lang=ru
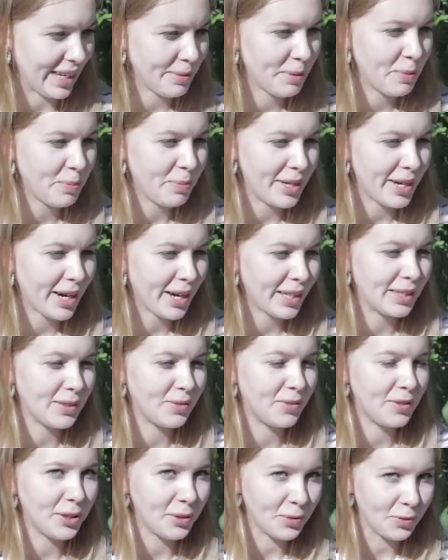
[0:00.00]
Я бы поехала в
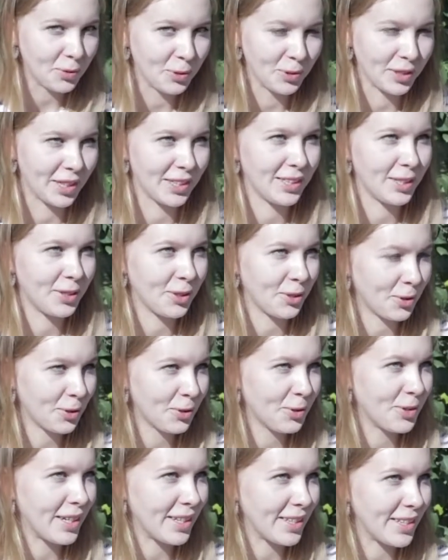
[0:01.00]
Литву, когда откроют
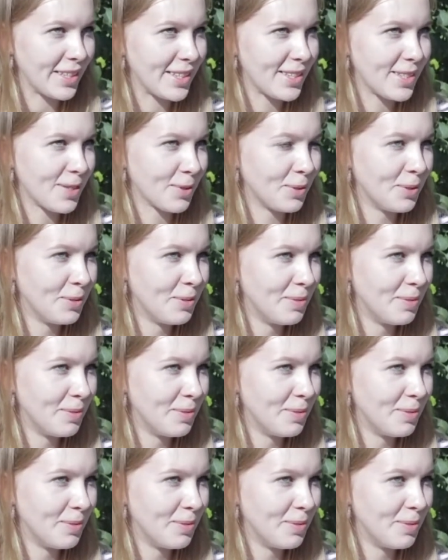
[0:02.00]
границу.